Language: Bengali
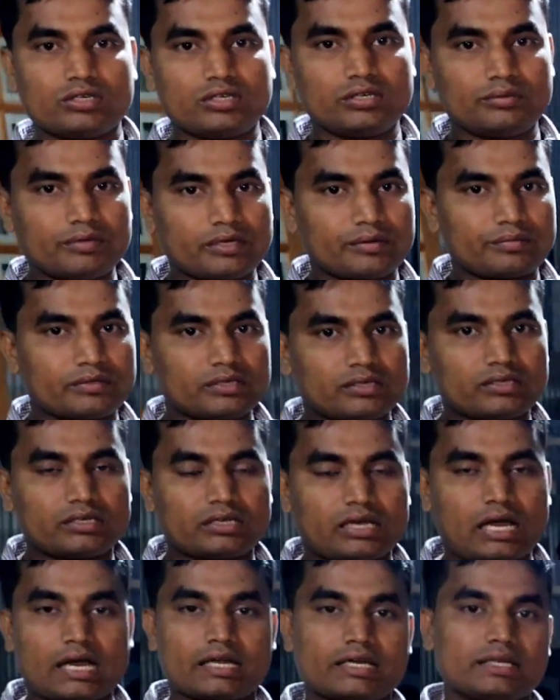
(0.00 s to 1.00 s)
লোক নিবে আপনার
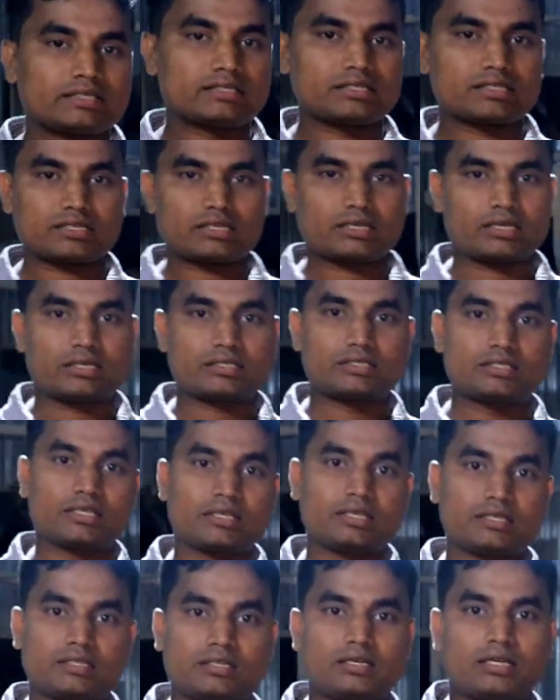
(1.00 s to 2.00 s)
আট হাজার টাকা
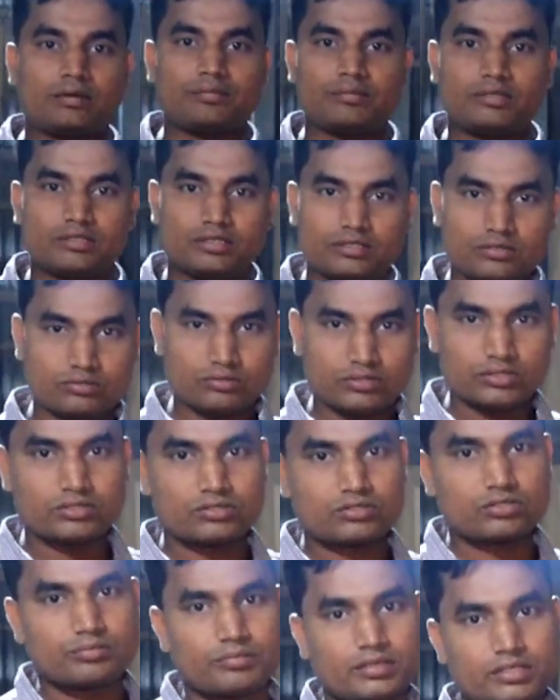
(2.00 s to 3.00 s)
সেক্ষেত্রে আমি যেহেতু
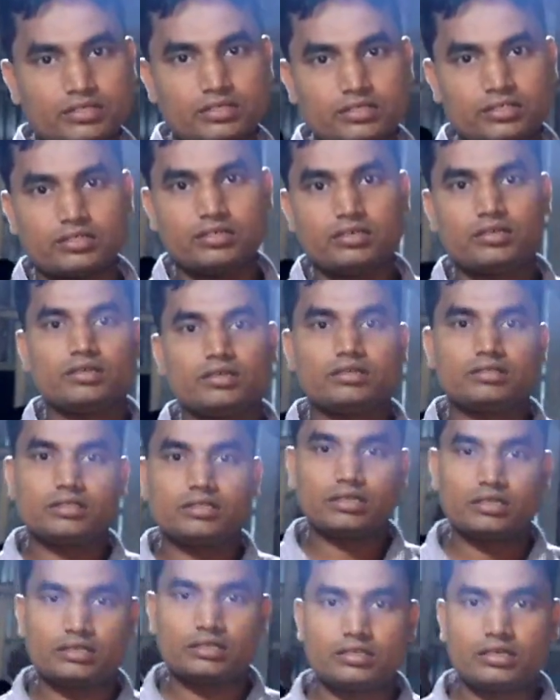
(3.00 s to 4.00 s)
নিজস্ব মেশিন
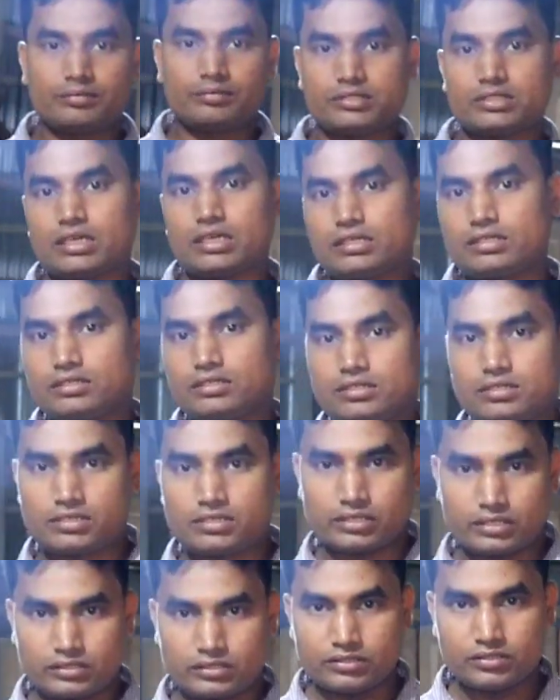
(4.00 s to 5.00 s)
সেক্ষেত্রে আমি সাত হাজার
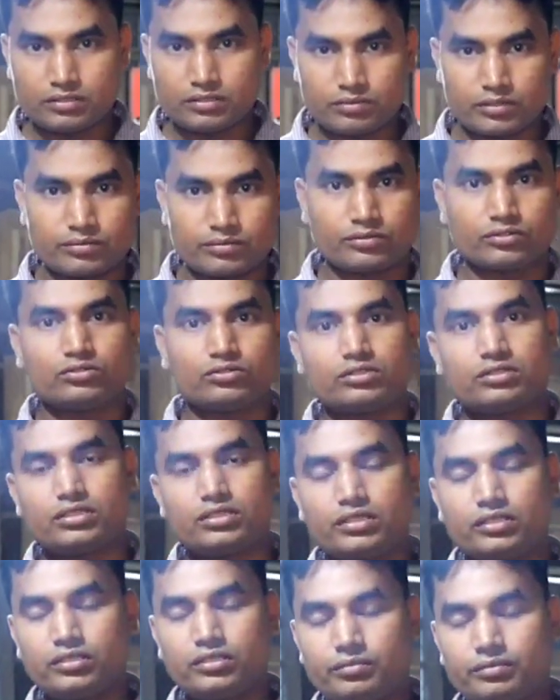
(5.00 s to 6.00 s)
টাকায় দিতে পারবো
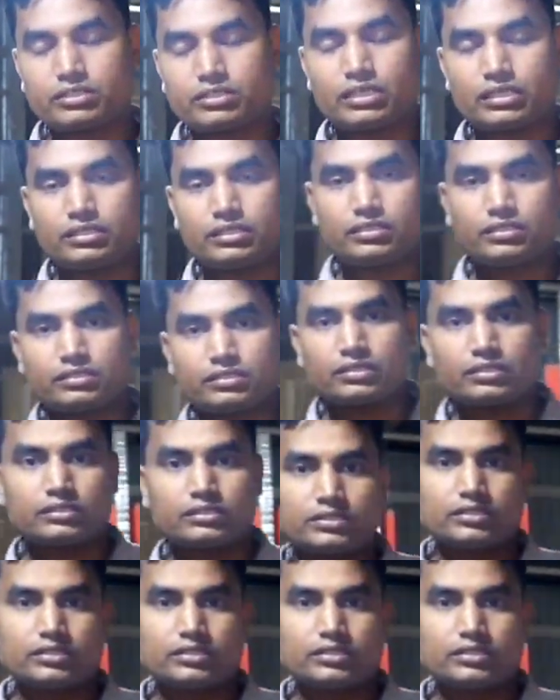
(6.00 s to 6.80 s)
যে নিবে সাত হাজার টাকা